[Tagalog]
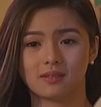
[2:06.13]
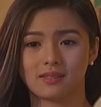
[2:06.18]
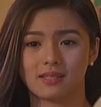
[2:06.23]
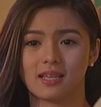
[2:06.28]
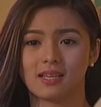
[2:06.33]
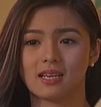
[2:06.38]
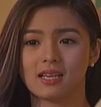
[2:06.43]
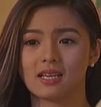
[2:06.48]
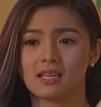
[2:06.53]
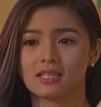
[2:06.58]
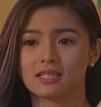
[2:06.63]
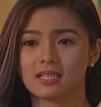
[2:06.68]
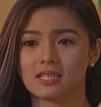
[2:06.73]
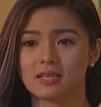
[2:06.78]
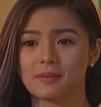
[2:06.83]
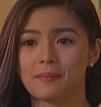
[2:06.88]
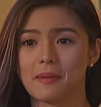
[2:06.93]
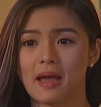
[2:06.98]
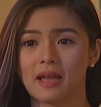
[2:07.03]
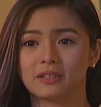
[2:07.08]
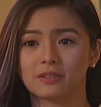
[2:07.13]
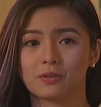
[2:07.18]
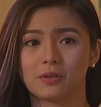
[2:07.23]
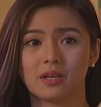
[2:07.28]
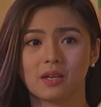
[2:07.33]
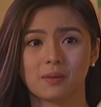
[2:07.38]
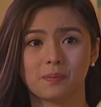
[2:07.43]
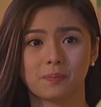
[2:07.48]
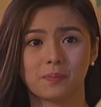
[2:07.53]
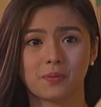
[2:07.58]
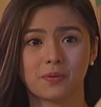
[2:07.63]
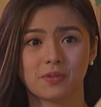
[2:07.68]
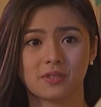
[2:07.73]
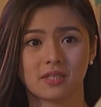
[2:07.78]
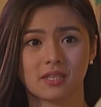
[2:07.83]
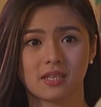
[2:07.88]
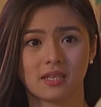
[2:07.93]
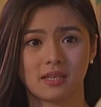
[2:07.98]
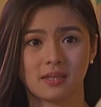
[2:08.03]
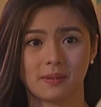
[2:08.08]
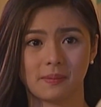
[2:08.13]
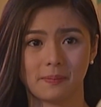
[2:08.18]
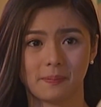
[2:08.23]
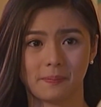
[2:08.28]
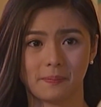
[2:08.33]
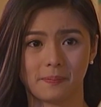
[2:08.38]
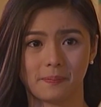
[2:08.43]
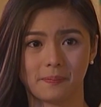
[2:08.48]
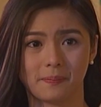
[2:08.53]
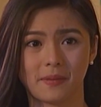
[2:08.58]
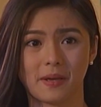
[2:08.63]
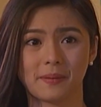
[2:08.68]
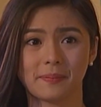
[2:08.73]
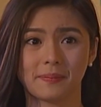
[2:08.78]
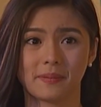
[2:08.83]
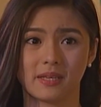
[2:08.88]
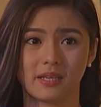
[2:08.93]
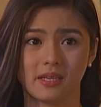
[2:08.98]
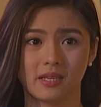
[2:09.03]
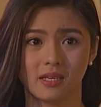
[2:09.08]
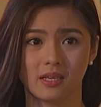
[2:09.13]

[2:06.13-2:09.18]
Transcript: Sana sasamahan ko lang po si Mami.